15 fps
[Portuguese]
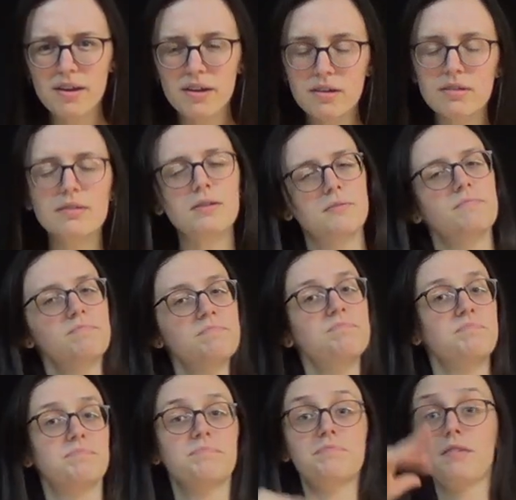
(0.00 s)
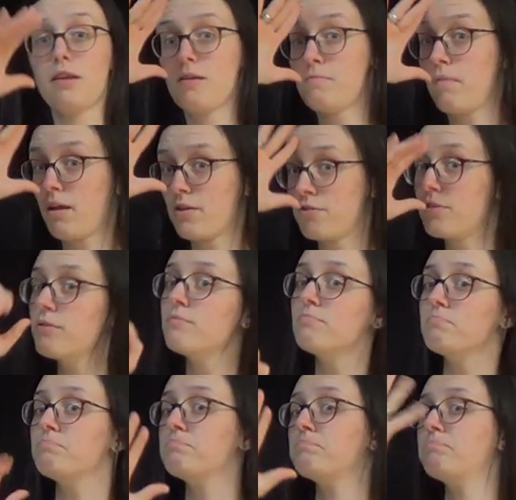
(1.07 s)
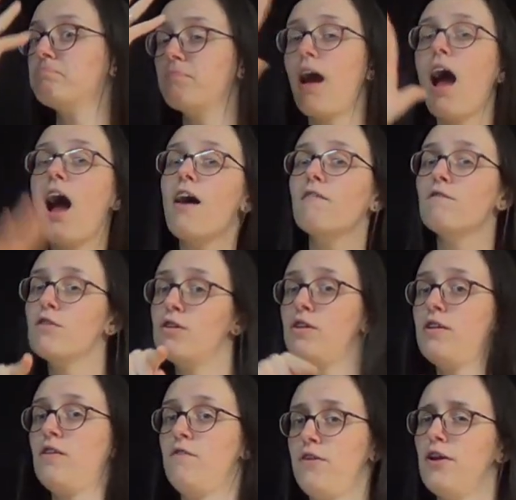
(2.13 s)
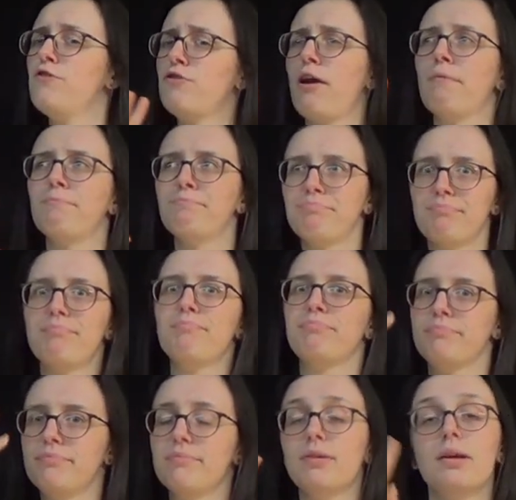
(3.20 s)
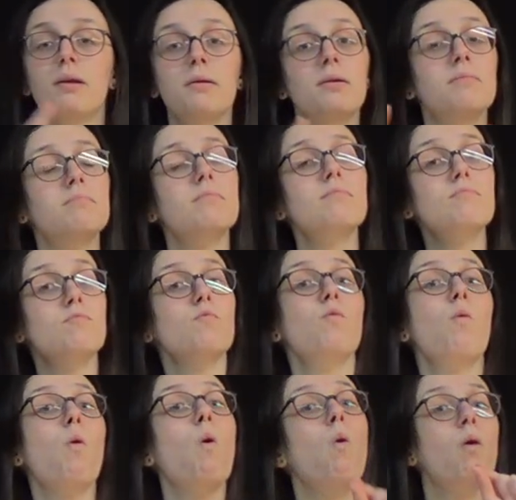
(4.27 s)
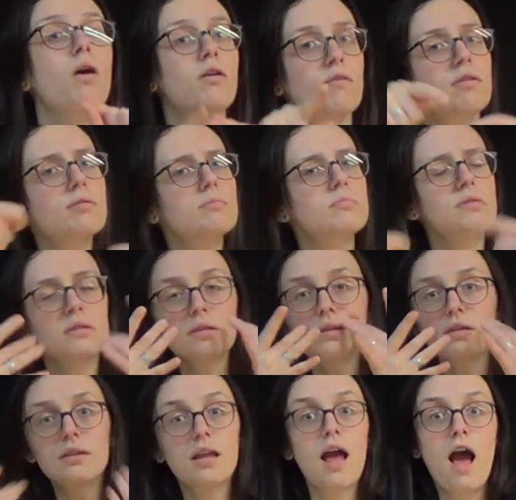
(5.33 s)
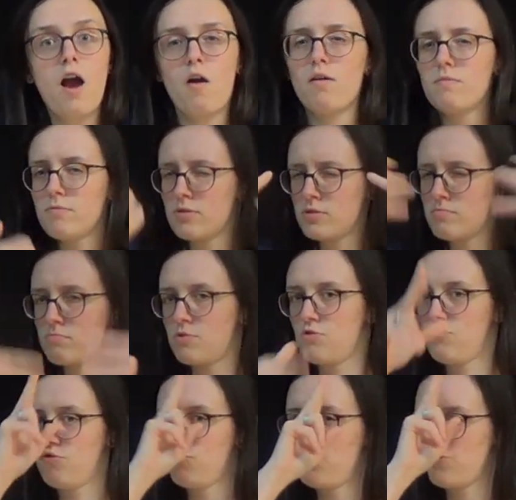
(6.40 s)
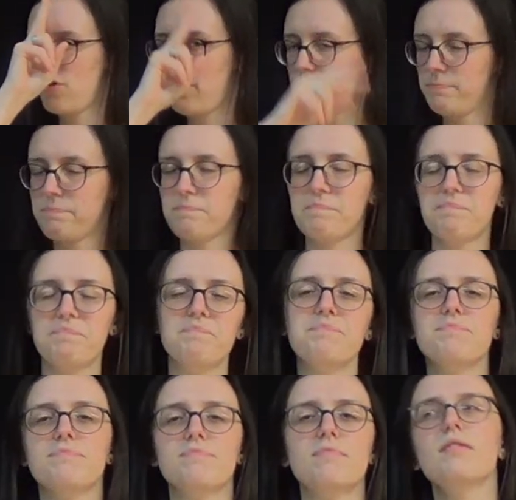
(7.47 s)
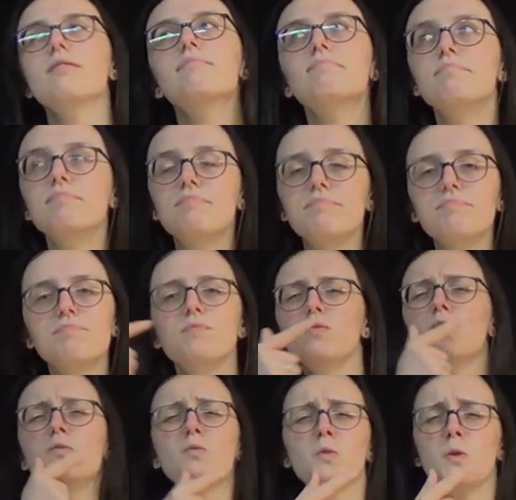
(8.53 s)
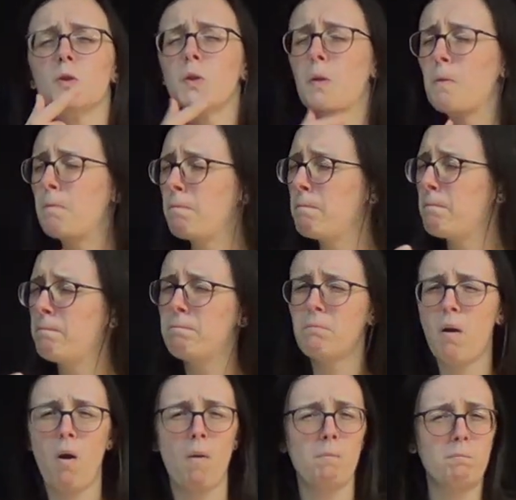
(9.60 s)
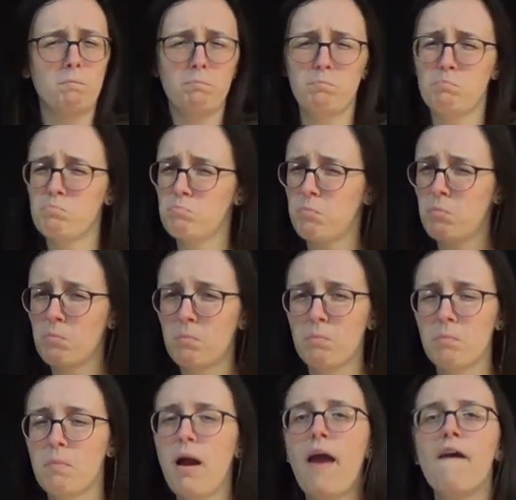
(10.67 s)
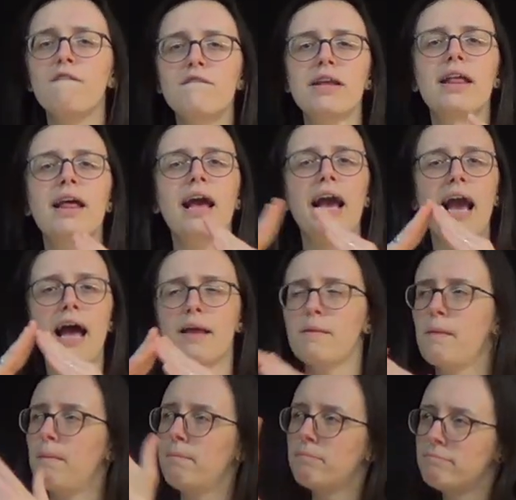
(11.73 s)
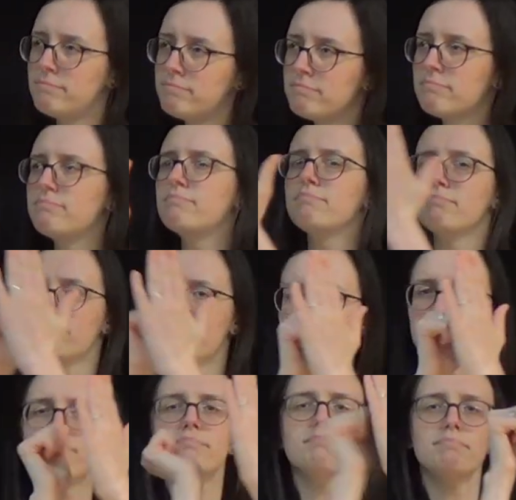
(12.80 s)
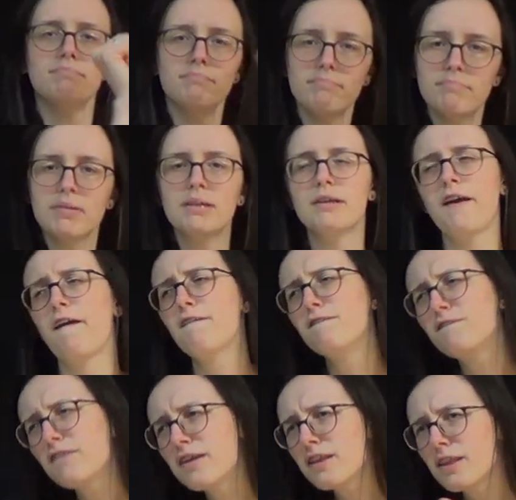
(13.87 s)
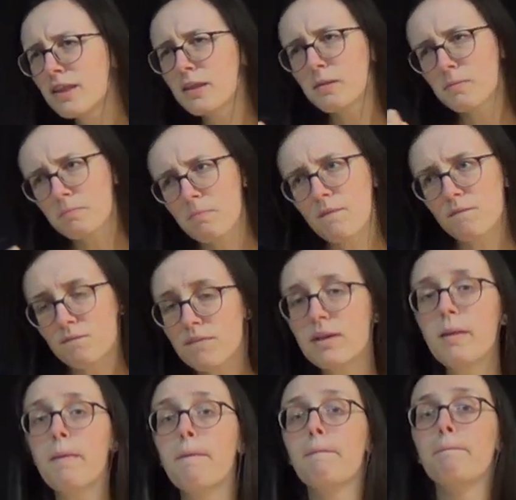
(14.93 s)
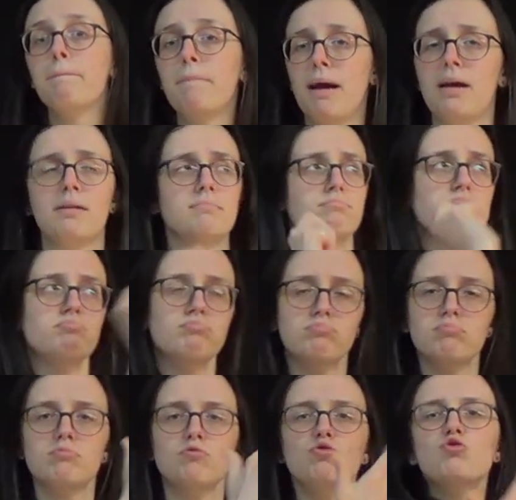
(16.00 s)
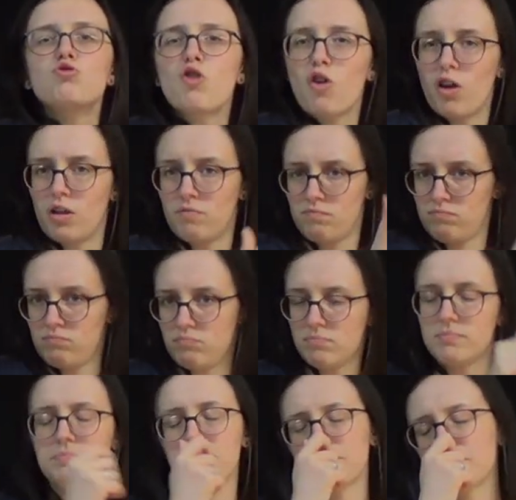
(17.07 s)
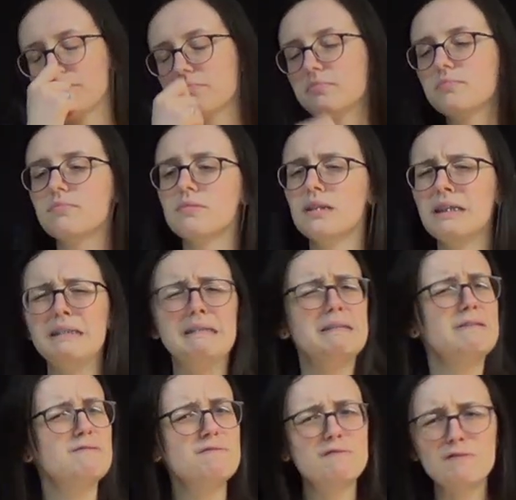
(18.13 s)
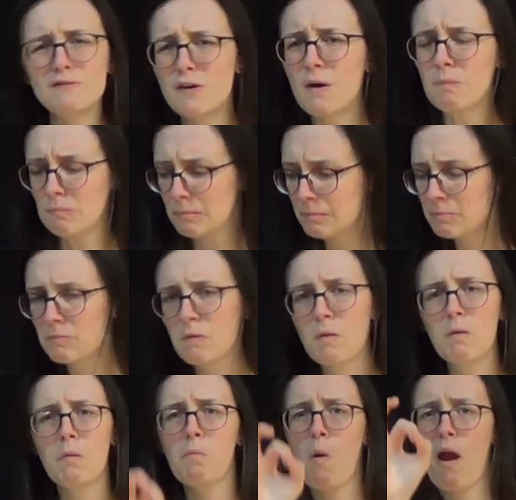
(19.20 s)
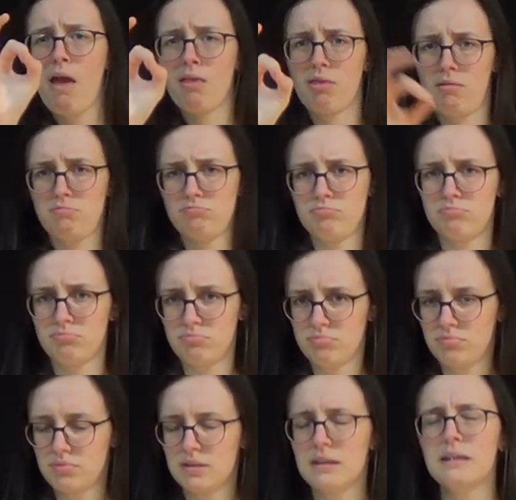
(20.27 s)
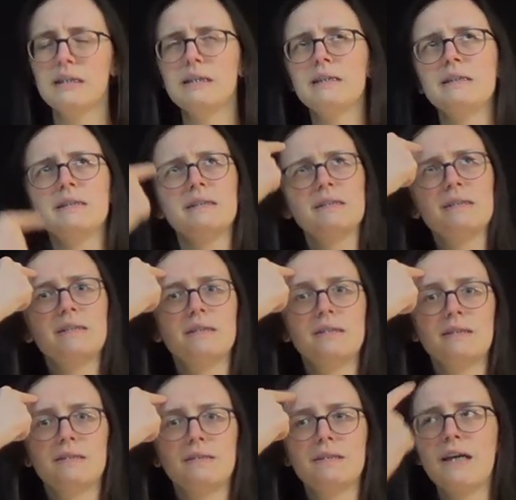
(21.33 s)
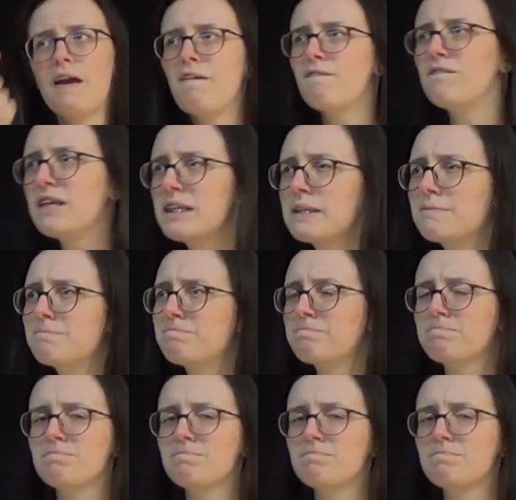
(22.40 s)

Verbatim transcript: Imagino que isso possa ter acontecido algumas vezes em sua vida mas gostaria que você prestasse atenção nessa breve história. Um dia, um rapaz pobre que vendia mercadorias de porta em porta para pagar seus estudos estava com muita fome e só lhe restava uma pequena moeda no bolso. Decidiu então que, ao invés de tentar vender, iria pedir comida na próxima casa.